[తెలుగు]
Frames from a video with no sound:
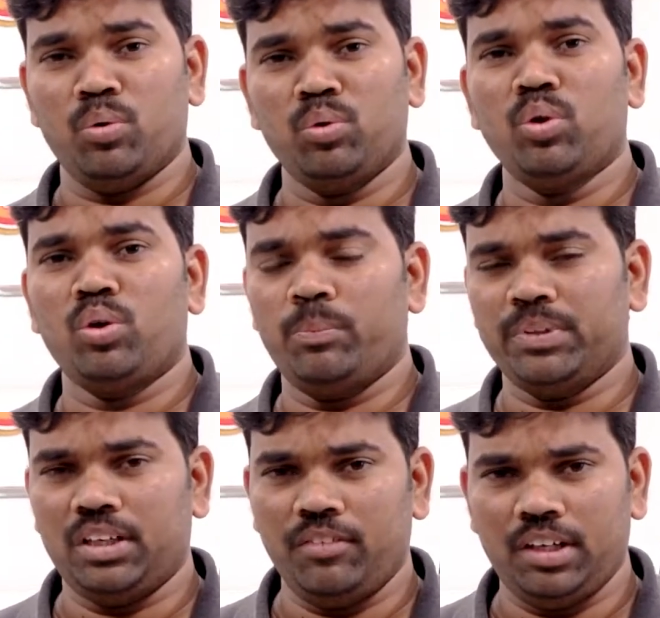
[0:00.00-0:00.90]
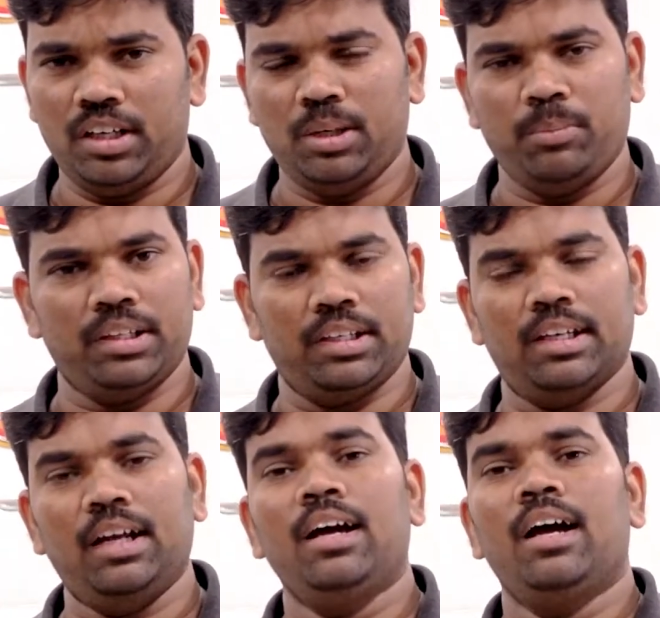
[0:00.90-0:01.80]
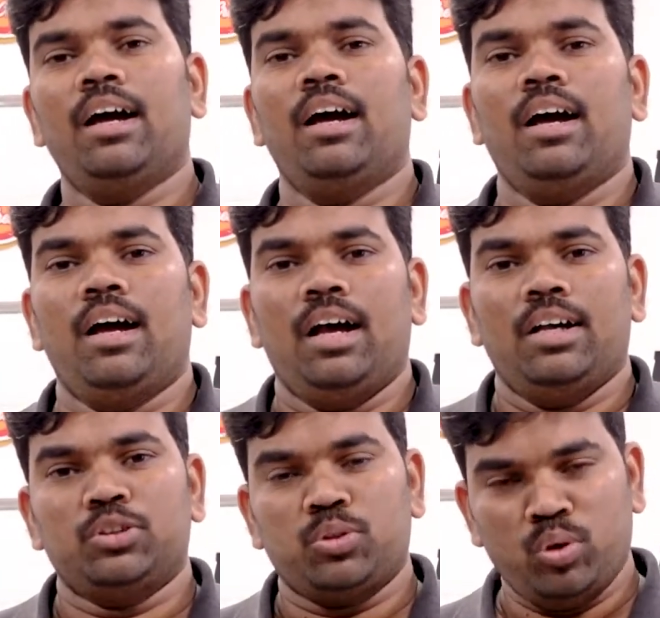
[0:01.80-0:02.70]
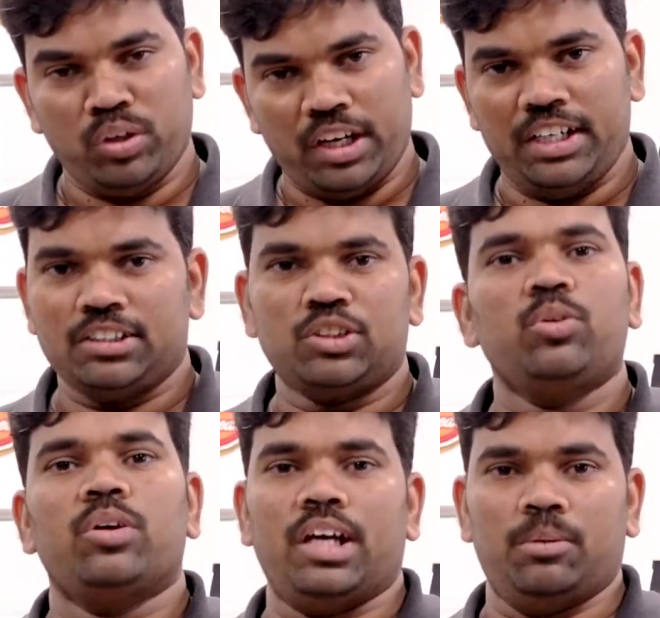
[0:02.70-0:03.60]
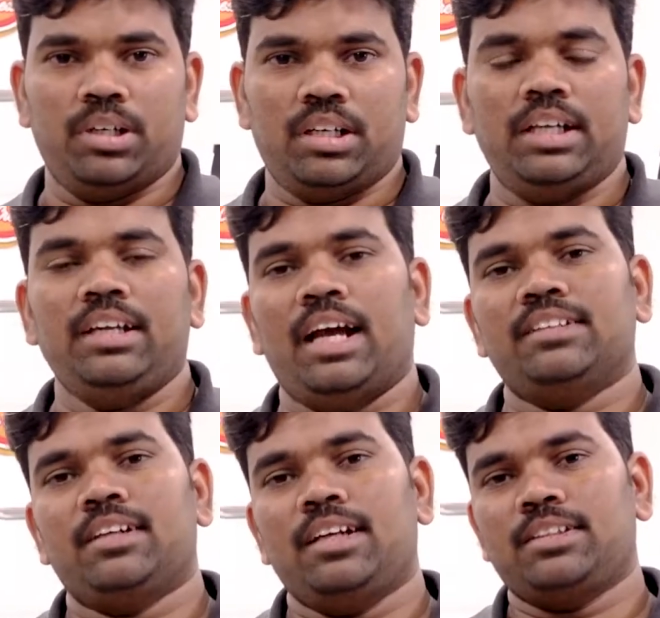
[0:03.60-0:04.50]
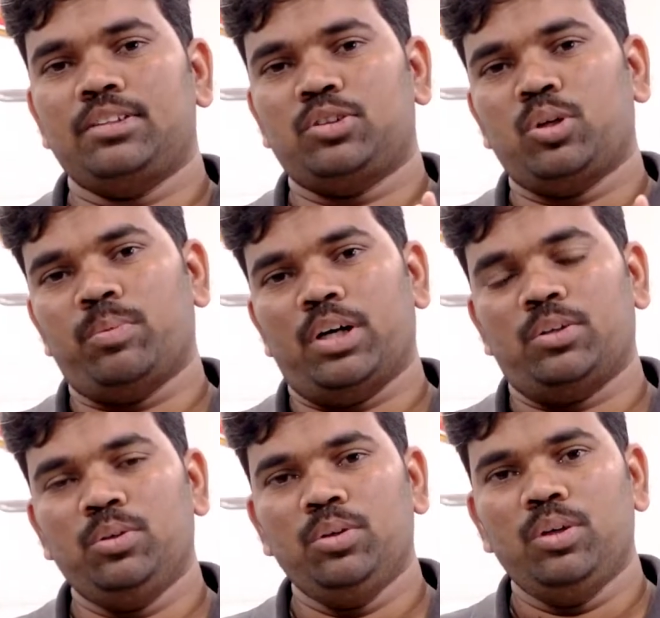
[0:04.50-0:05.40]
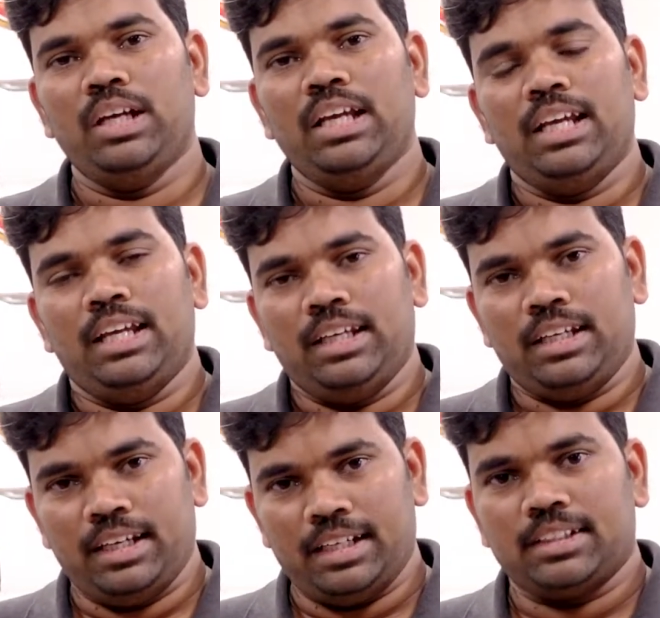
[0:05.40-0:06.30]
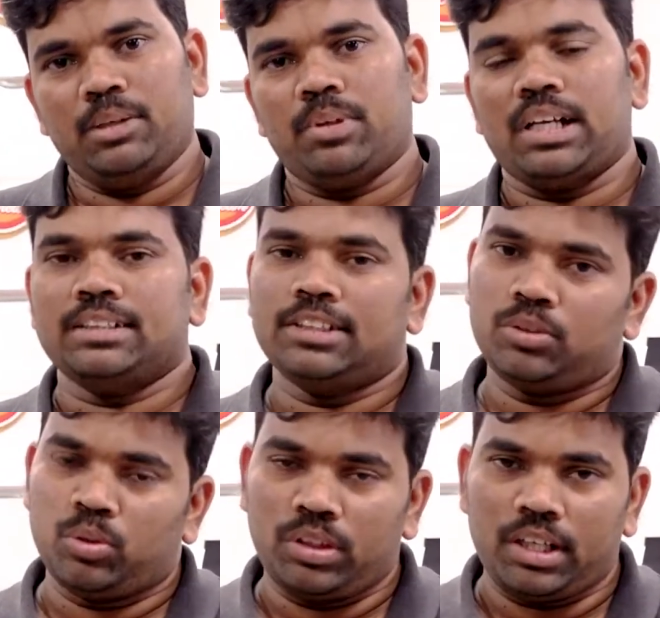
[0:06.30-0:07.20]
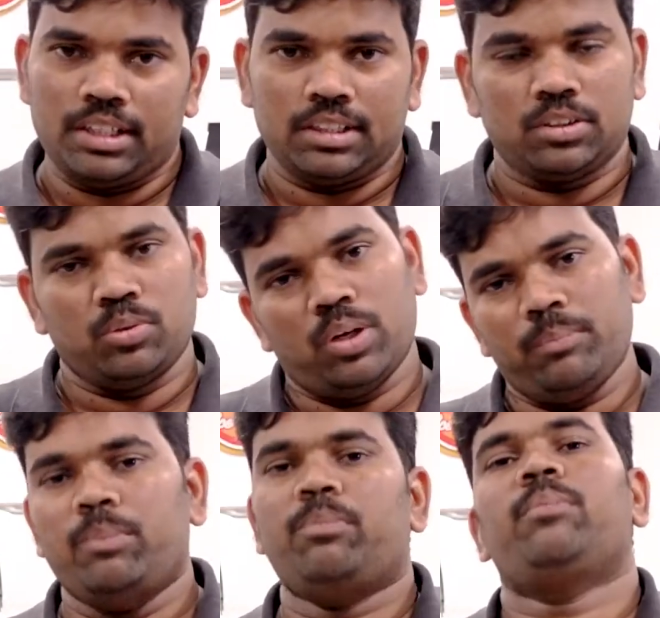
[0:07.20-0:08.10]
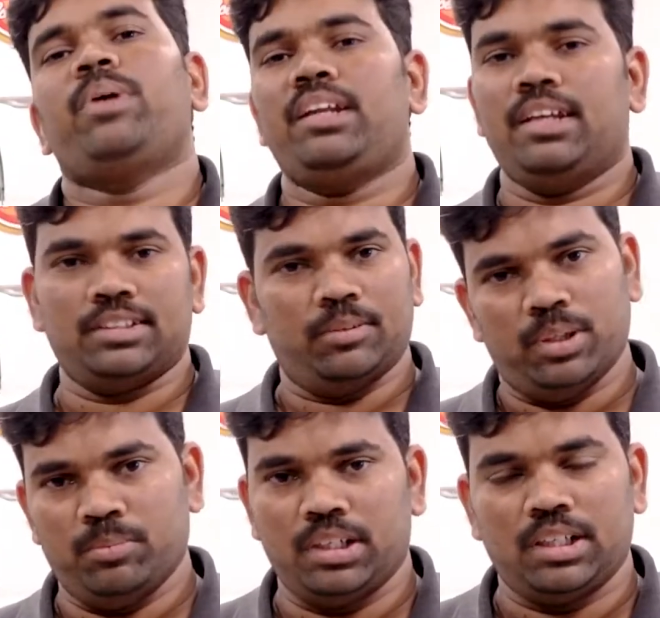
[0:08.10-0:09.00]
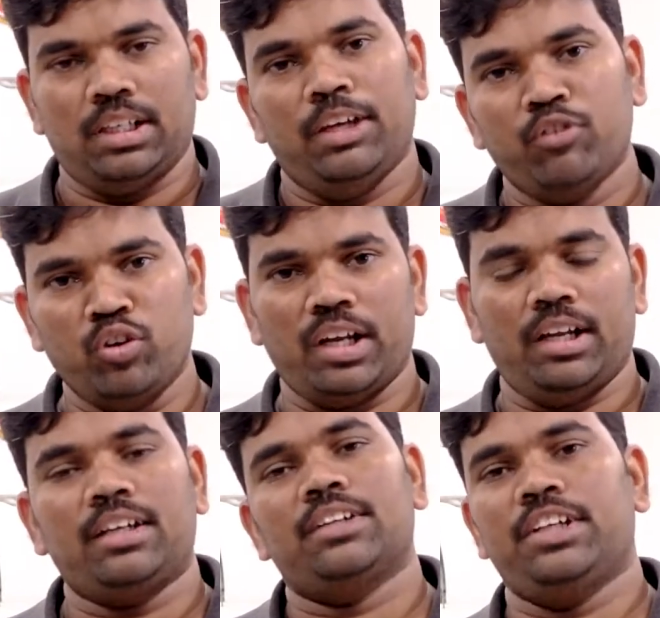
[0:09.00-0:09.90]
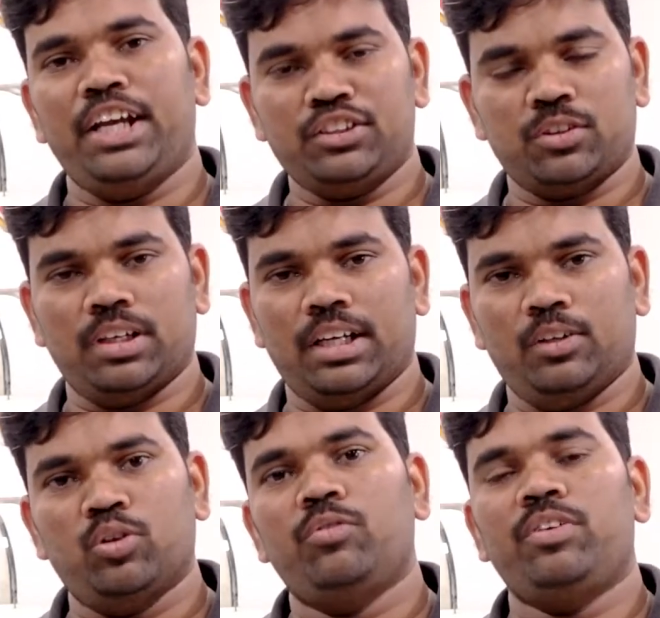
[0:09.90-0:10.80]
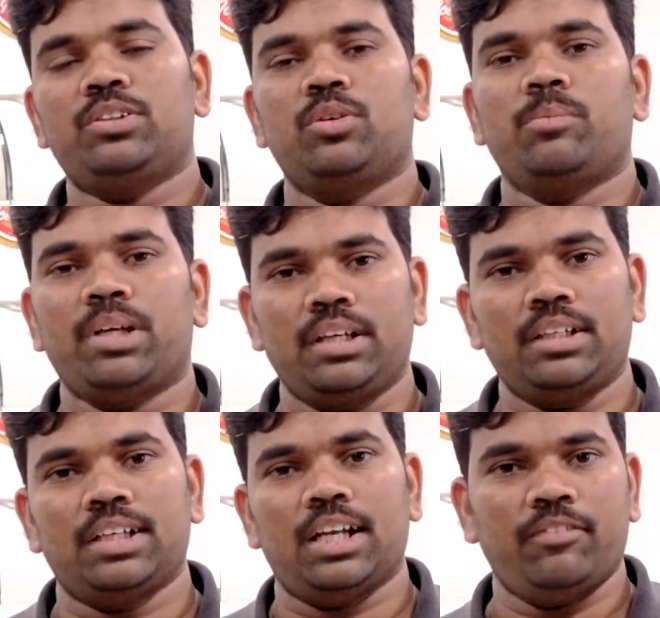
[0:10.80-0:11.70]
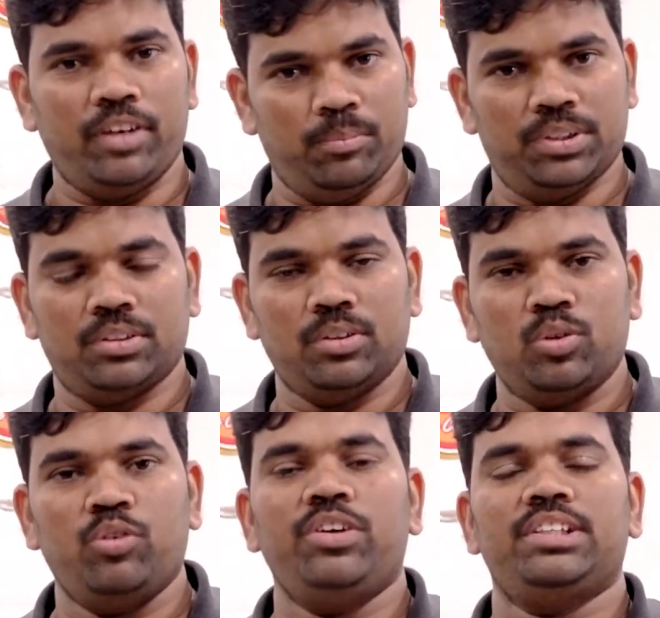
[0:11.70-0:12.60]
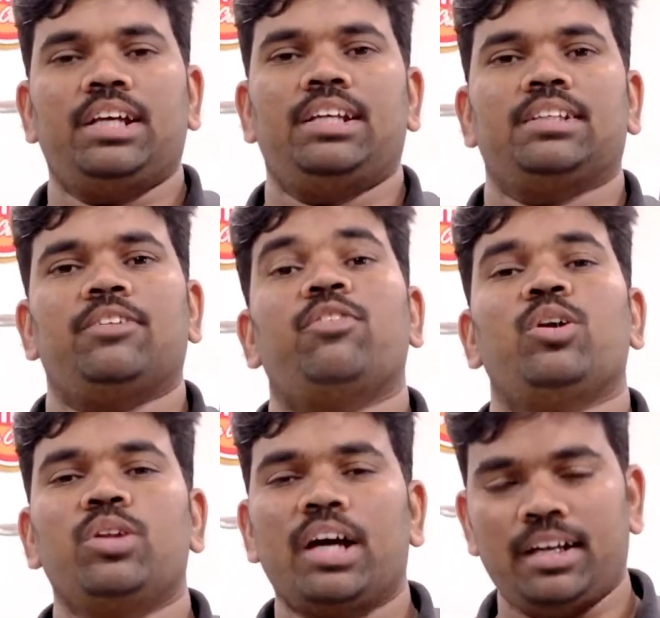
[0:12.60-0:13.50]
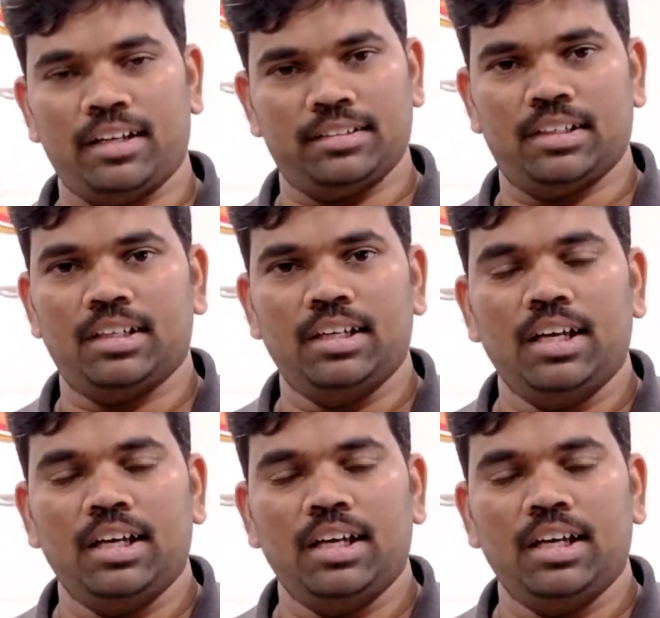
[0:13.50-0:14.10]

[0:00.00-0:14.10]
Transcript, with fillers: ఇంకో గొప్పతనం ఏంటంటే మా దగ్గర స్టోన్ క్రియేషన్స్ కూడా ఉన్నాయన్నమాట ఈ న్యాచురల్ ఐస్ క్రీమ్స్తో పాటు ఈ ఐస్ క్రీమ్ కాస్త స్టోన్ క్రియేషన్స్ కూడా మేము ప్రిపేర్ చేస్తామన్నమాట ఇవి ఉన్నాయి ఇంకా షేక్స్ ఉన్నాయి కుల్ఫీస్ కూడా మా దగ్గర చాలా ఫేమస్ కుల్ఫీస్ అయినా సరే పలుదా అయినా సరే